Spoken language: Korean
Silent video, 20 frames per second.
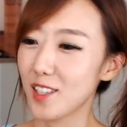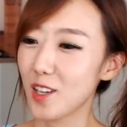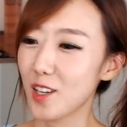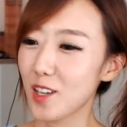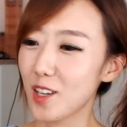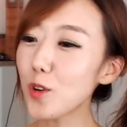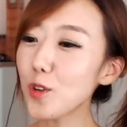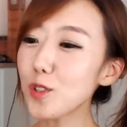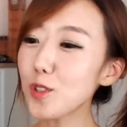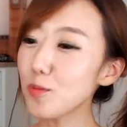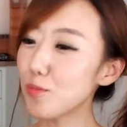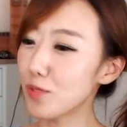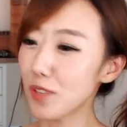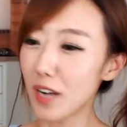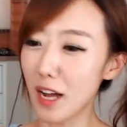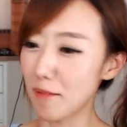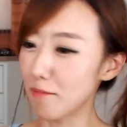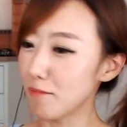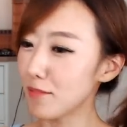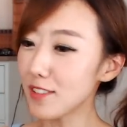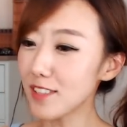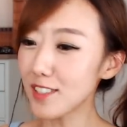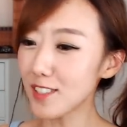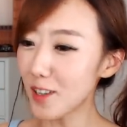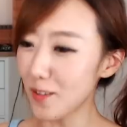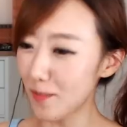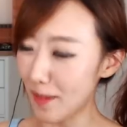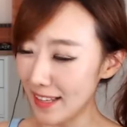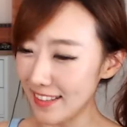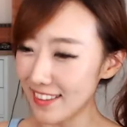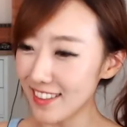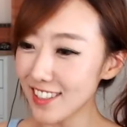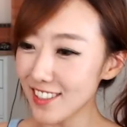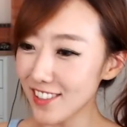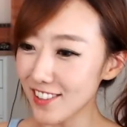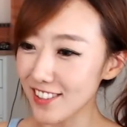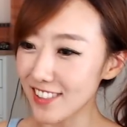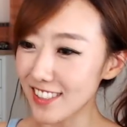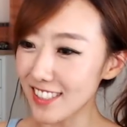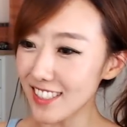경유는 불 안 붙는 거
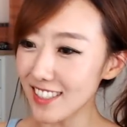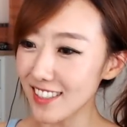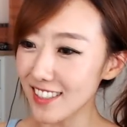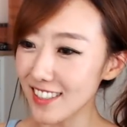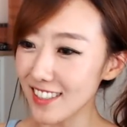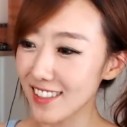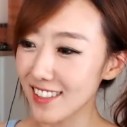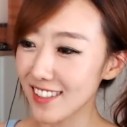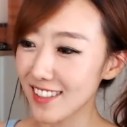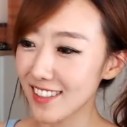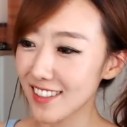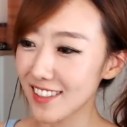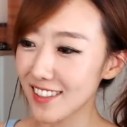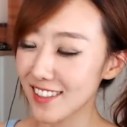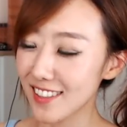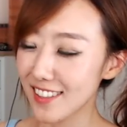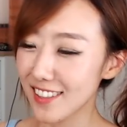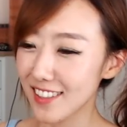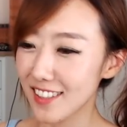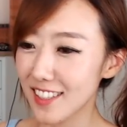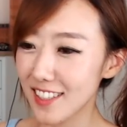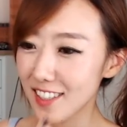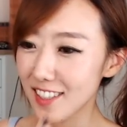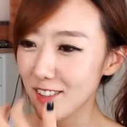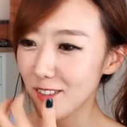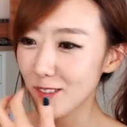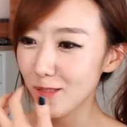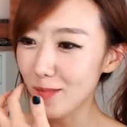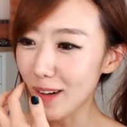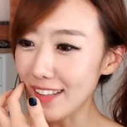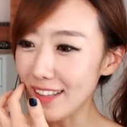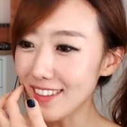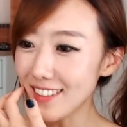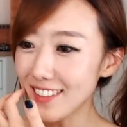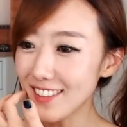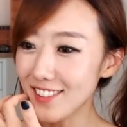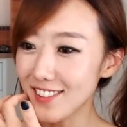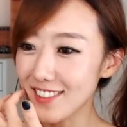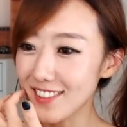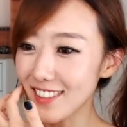맞는 거지?
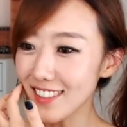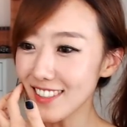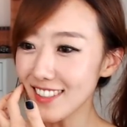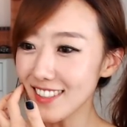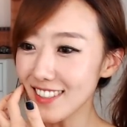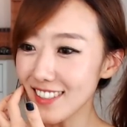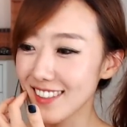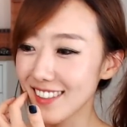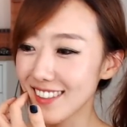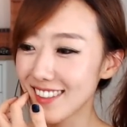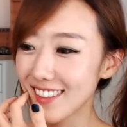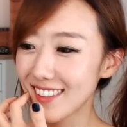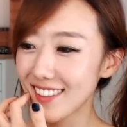맞는 거지?